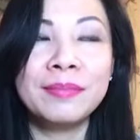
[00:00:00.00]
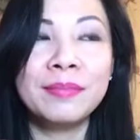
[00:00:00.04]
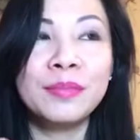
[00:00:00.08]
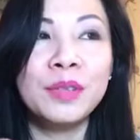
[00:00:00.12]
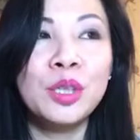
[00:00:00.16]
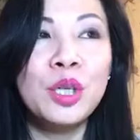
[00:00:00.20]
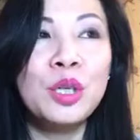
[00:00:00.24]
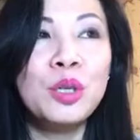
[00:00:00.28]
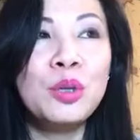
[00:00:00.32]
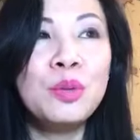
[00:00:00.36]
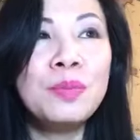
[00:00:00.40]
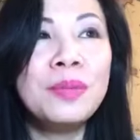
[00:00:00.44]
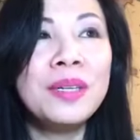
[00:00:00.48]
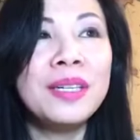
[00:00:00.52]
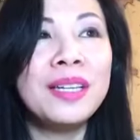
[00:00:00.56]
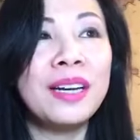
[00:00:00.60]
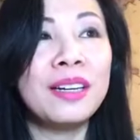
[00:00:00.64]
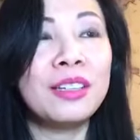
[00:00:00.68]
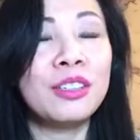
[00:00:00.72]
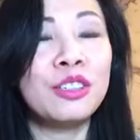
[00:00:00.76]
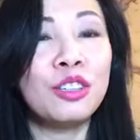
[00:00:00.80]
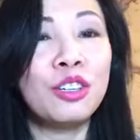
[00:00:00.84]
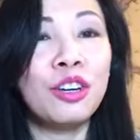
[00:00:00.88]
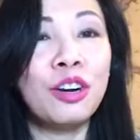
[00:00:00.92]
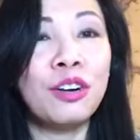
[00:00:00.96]
nếu mình là
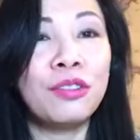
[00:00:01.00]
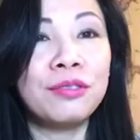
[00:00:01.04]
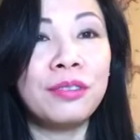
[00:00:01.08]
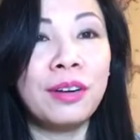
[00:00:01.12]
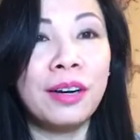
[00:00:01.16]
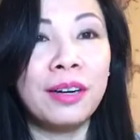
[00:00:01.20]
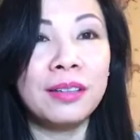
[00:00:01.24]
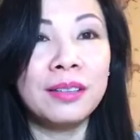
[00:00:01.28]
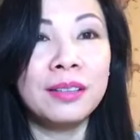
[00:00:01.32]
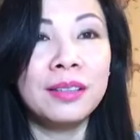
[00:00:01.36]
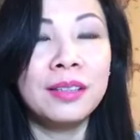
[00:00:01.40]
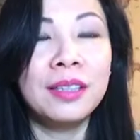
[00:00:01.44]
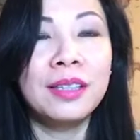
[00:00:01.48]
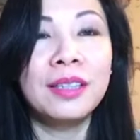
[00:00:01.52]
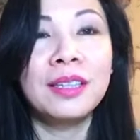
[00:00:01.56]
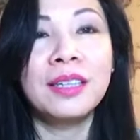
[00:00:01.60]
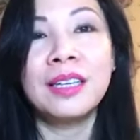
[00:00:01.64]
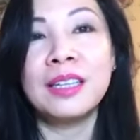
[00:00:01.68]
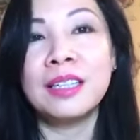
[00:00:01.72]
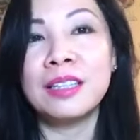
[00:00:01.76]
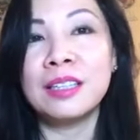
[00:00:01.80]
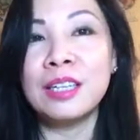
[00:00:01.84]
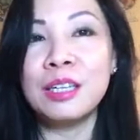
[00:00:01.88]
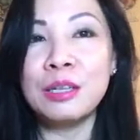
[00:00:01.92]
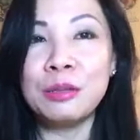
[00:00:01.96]
người con phật
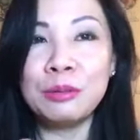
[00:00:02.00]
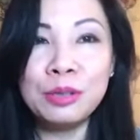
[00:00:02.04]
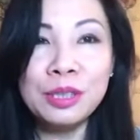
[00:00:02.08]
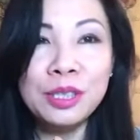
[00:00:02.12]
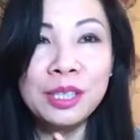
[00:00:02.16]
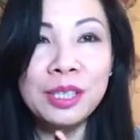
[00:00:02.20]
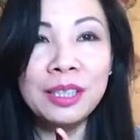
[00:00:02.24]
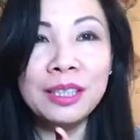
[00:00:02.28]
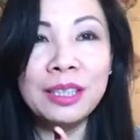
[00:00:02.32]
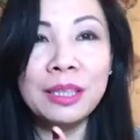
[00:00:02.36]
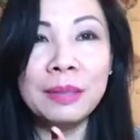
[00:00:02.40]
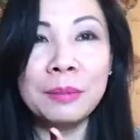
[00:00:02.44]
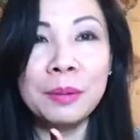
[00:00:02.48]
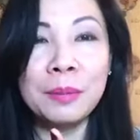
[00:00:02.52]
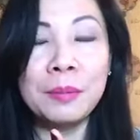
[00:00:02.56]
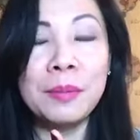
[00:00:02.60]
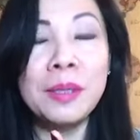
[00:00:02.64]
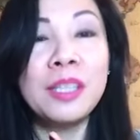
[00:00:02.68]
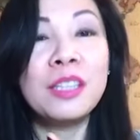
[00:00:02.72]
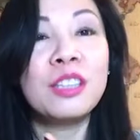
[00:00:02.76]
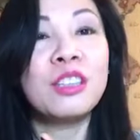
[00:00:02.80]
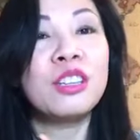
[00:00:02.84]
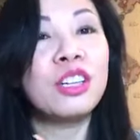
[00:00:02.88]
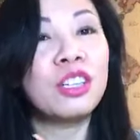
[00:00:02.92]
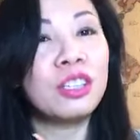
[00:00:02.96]
điều thứ nhất là mình
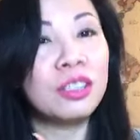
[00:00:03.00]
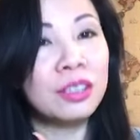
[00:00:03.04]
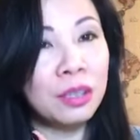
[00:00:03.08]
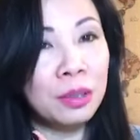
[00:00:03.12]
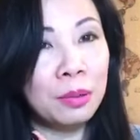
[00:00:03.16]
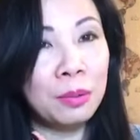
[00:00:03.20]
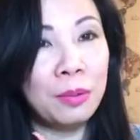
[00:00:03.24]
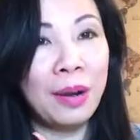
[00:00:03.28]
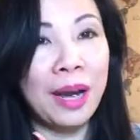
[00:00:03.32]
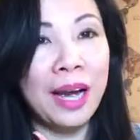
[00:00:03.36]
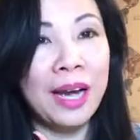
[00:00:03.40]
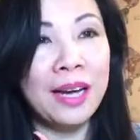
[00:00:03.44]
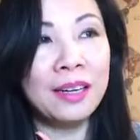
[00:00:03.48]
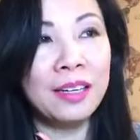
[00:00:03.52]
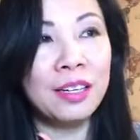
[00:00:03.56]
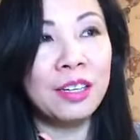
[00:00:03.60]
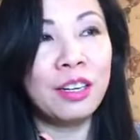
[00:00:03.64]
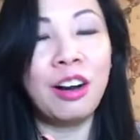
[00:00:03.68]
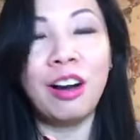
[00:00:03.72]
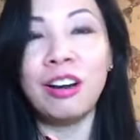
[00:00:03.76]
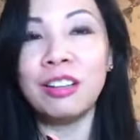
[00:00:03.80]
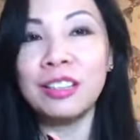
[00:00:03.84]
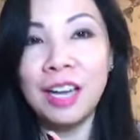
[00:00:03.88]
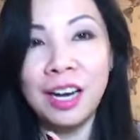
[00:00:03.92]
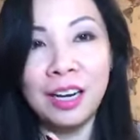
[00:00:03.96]
biết luật nhân quả
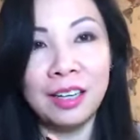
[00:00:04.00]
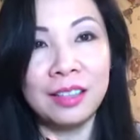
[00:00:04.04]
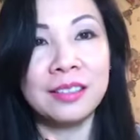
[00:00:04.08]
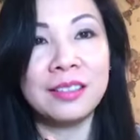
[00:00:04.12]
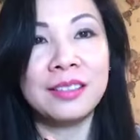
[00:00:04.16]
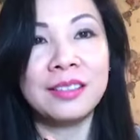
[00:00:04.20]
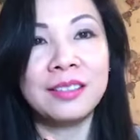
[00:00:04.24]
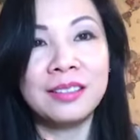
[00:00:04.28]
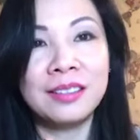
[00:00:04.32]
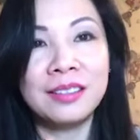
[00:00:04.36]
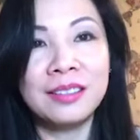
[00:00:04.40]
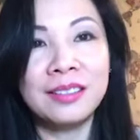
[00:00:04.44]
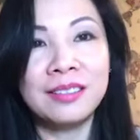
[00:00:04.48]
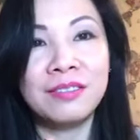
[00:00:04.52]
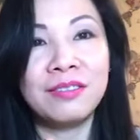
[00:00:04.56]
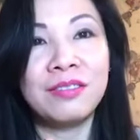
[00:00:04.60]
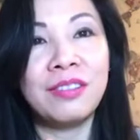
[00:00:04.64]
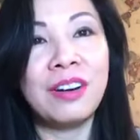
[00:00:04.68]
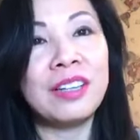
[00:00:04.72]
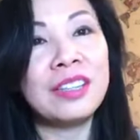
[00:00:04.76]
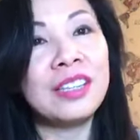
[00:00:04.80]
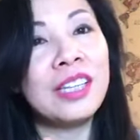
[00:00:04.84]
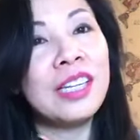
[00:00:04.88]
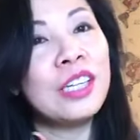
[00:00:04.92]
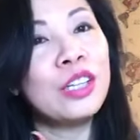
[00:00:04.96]
có thật
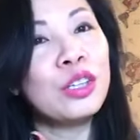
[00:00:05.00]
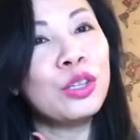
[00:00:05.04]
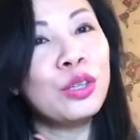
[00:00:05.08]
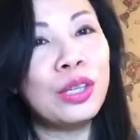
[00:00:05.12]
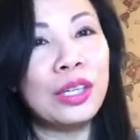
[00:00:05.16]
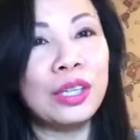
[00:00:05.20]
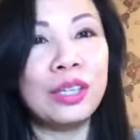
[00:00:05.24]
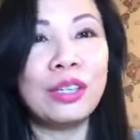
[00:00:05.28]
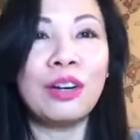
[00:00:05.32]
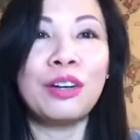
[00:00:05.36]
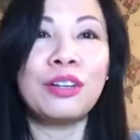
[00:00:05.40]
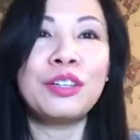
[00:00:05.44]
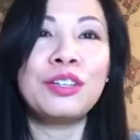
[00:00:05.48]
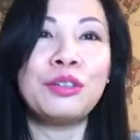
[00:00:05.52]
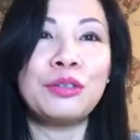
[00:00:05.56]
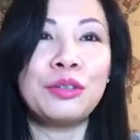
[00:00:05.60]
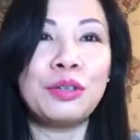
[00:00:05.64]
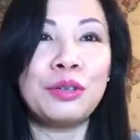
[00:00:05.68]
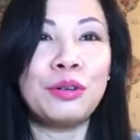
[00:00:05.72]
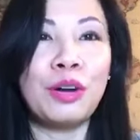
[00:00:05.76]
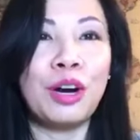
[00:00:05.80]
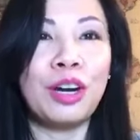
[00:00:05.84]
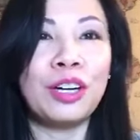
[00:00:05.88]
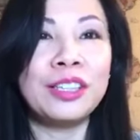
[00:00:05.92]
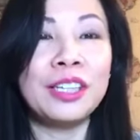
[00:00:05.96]
và tin tuyệt đối vào
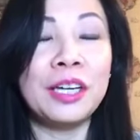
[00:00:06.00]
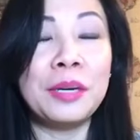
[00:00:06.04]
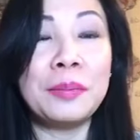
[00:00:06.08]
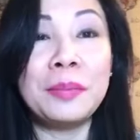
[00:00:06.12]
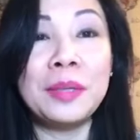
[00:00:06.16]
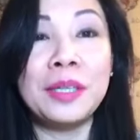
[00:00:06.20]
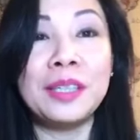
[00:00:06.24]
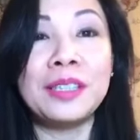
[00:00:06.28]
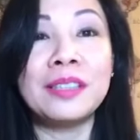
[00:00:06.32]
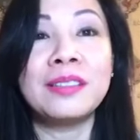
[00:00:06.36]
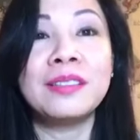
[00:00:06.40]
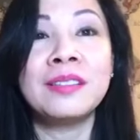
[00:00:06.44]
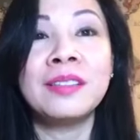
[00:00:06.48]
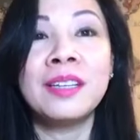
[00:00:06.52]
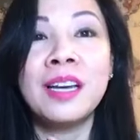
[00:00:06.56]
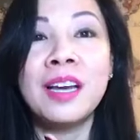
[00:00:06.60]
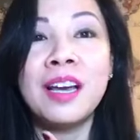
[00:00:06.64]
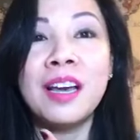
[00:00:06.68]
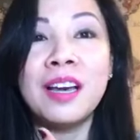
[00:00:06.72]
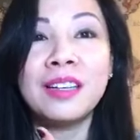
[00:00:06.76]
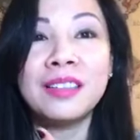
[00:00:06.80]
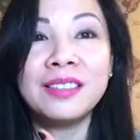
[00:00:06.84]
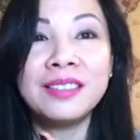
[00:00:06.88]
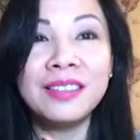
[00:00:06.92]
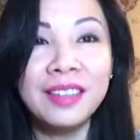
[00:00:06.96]
điều đó để mình
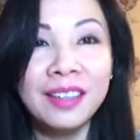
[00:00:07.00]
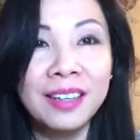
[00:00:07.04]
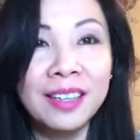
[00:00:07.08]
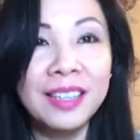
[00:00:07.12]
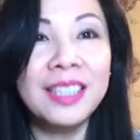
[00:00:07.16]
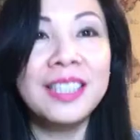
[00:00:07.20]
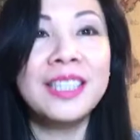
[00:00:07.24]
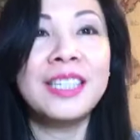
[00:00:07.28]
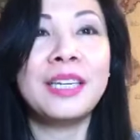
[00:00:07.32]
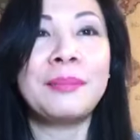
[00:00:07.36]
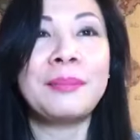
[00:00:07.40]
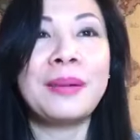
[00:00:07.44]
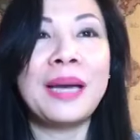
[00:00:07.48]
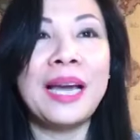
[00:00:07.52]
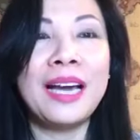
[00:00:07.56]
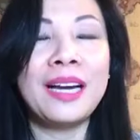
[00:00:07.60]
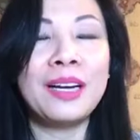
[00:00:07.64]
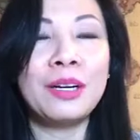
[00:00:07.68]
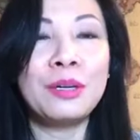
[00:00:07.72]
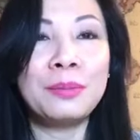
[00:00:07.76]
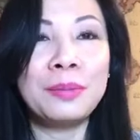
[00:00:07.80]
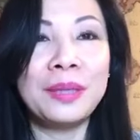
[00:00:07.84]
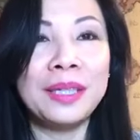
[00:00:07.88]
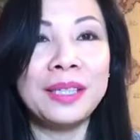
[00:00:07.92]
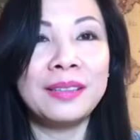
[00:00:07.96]
ngừng cái nghiệp
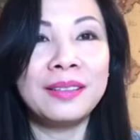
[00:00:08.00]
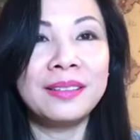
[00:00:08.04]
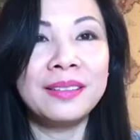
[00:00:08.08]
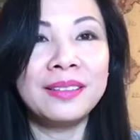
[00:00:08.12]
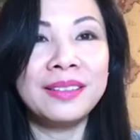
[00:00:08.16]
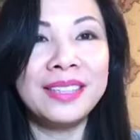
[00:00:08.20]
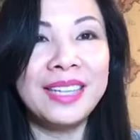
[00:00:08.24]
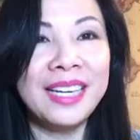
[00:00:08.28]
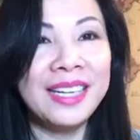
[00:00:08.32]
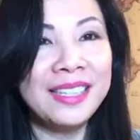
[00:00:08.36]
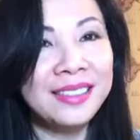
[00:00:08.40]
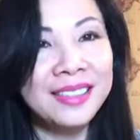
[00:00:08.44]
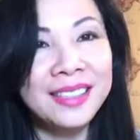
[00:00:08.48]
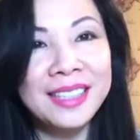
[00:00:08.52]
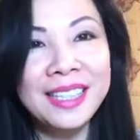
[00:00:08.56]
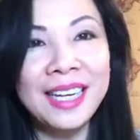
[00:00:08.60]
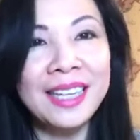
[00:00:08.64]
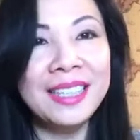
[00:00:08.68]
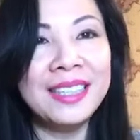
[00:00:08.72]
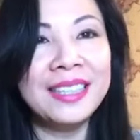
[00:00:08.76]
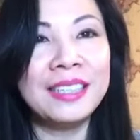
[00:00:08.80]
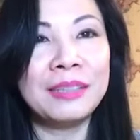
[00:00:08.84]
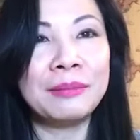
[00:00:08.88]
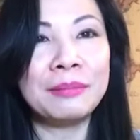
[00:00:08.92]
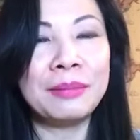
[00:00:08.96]
ác của mình ngay tức
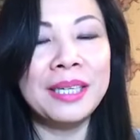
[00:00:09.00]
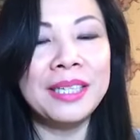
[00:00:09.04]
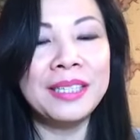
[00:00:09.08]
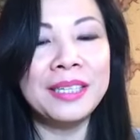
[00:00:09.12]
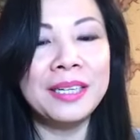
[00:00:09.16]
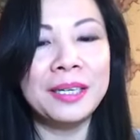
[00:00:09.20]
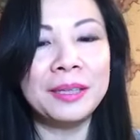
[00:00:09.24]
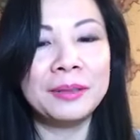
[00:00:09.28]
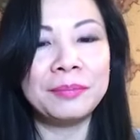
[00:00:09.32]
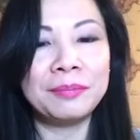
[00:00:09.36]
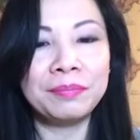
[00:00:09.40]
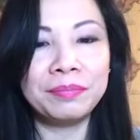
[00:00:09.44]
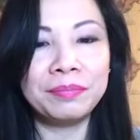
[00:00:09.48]
khắc liền bây giờ